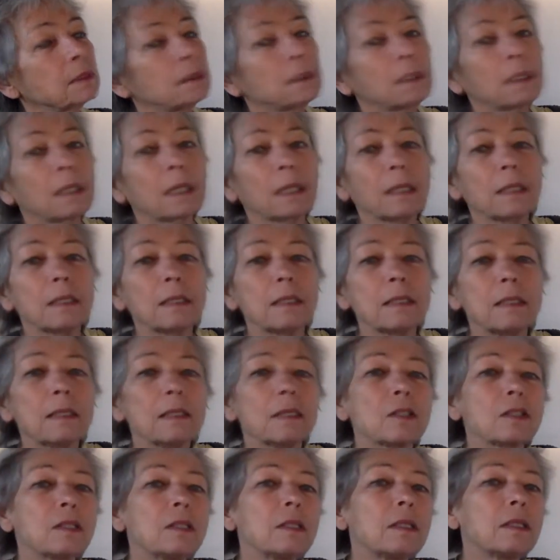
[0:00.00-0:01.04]
an diese
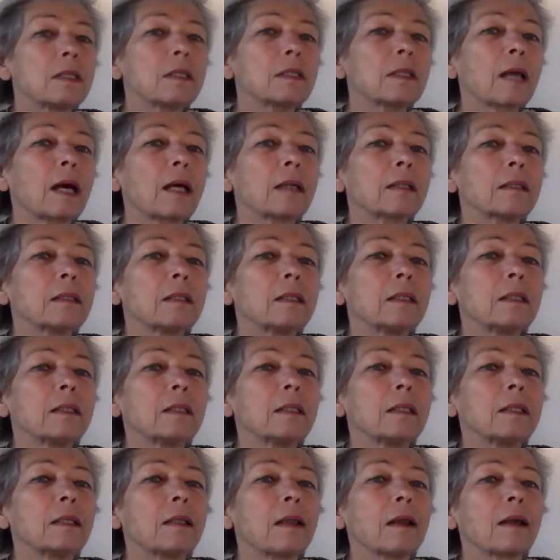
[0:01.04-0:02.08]
Geschichte dachte ich
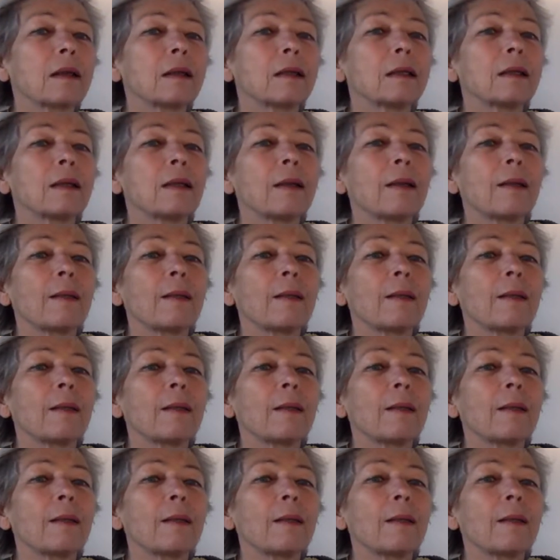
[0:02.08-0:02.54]
nicht lange,